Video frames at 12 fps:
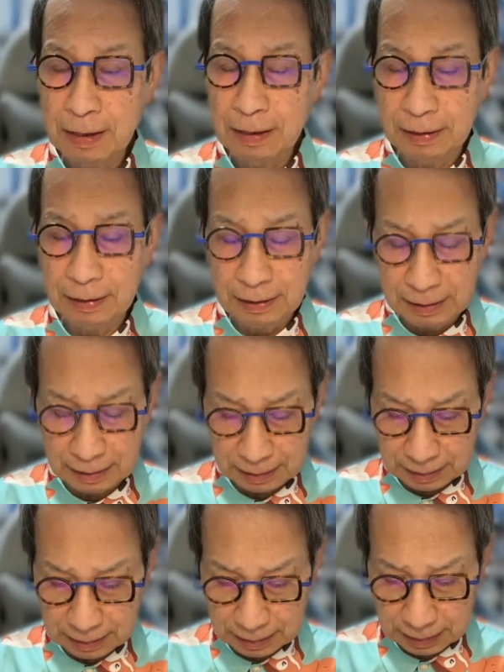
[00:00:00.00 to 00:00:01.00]

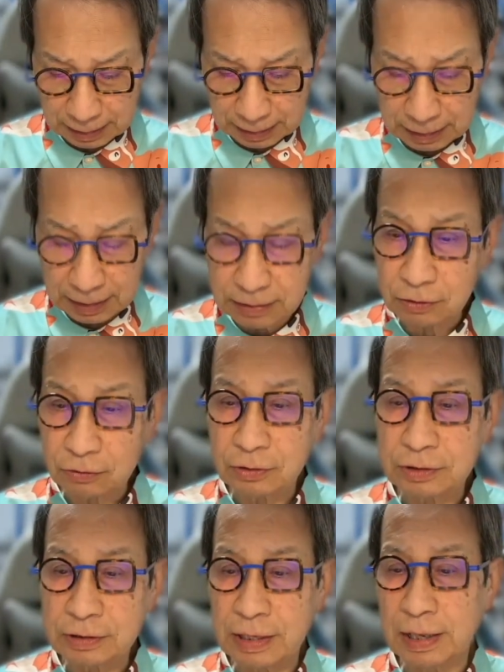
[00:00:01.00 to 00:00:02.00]
えー、ゲストと
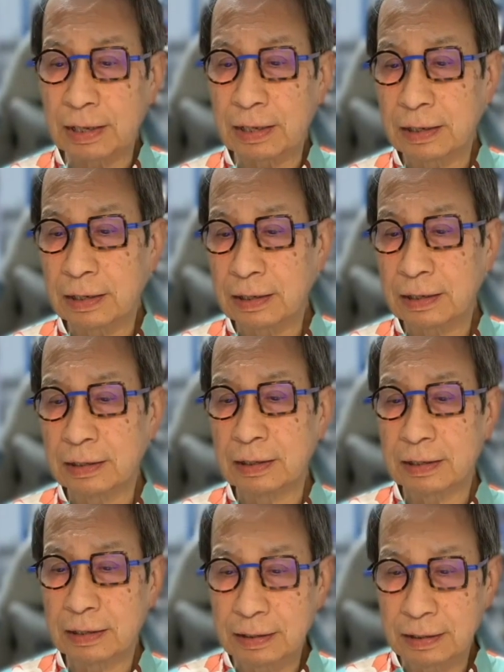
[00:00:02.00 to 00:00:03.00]
して、
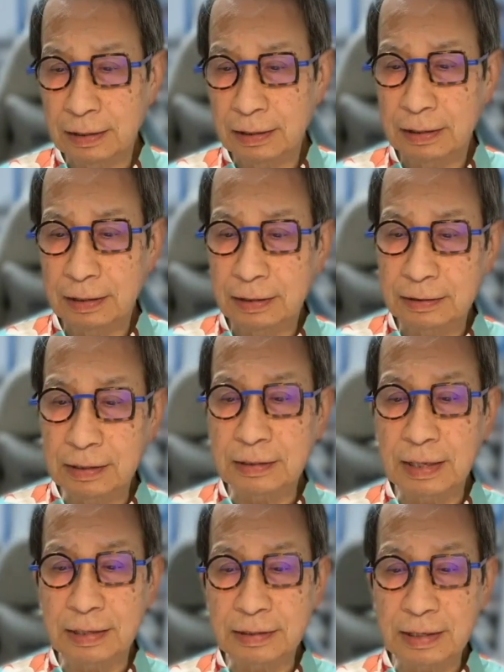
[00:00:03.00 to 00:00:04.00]
えー、出て
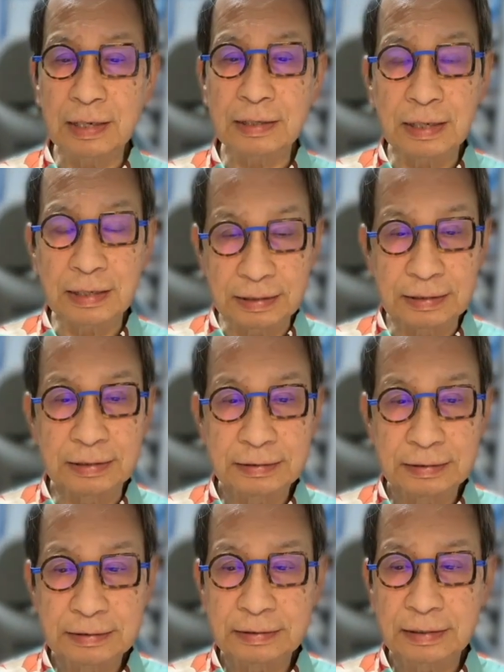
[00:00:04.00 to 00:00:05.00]
いただいたり、
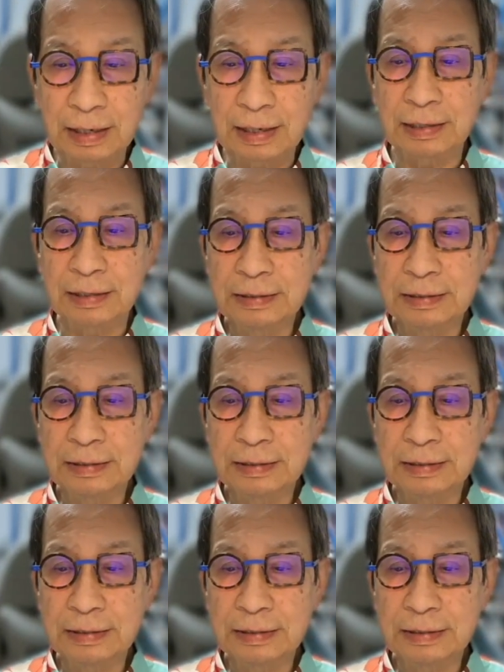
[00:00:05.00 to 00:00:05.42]
はい。